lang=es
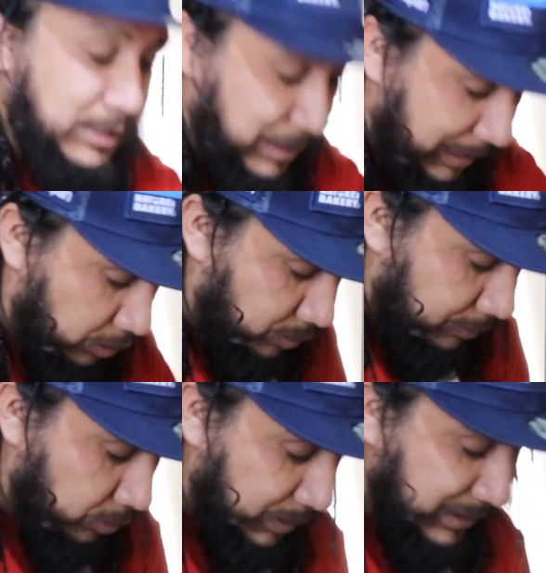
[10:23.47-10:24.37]
este lado.
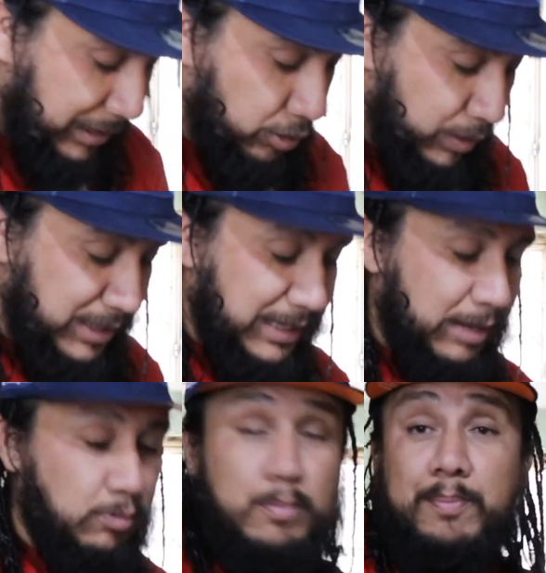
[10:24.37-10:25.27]
Lo voy sacando, voy a
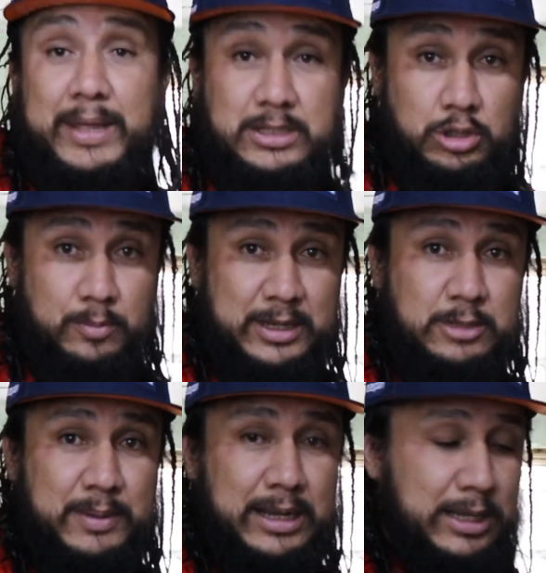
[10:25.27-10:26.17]
sacar un pedacito
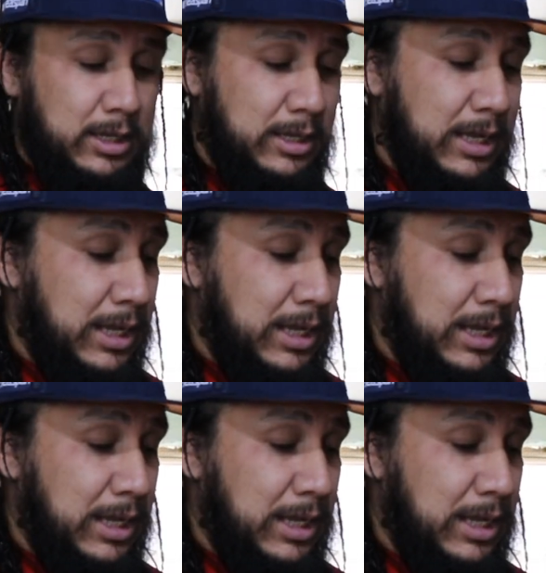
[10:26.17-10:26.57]
más para que